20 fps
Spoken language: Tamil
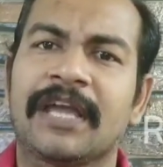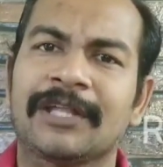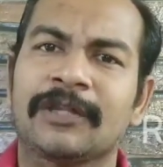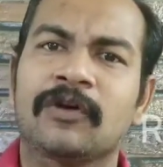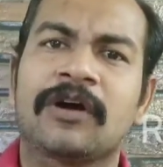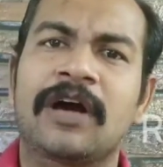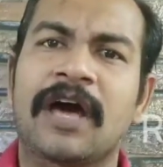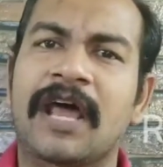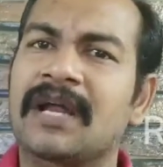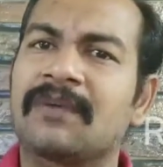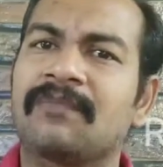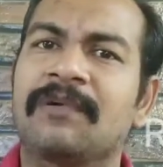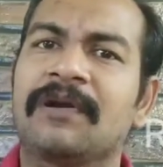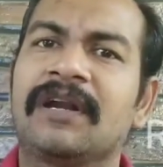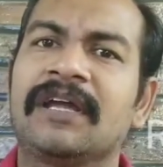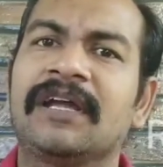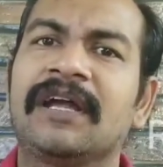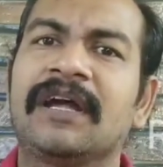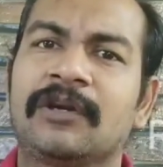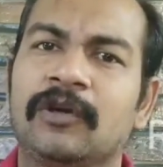ஏதோ கரெக்ட்
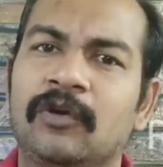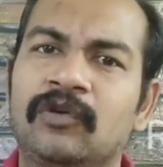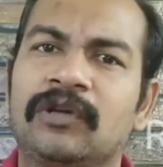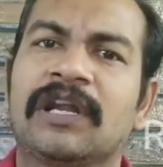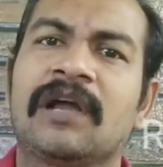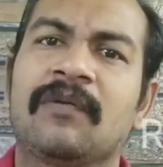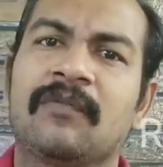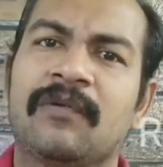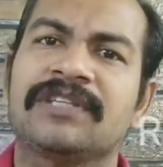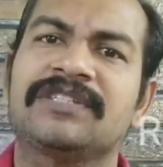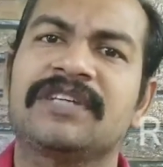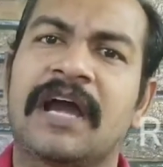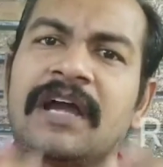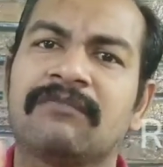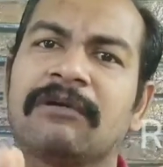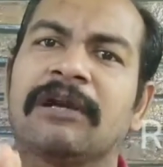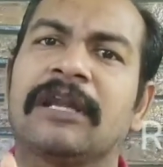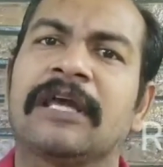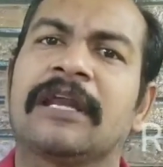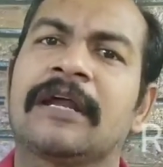பண்ணி டியூட்டியில் போய்
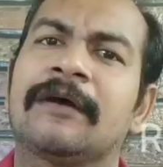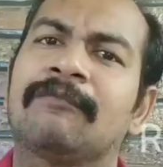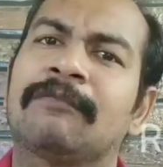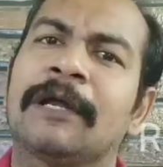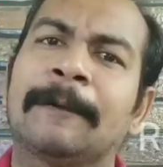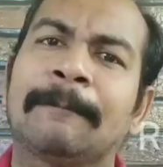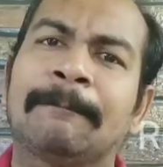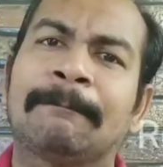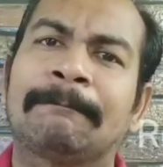ஜாயின் பண்ணிடுறாங்க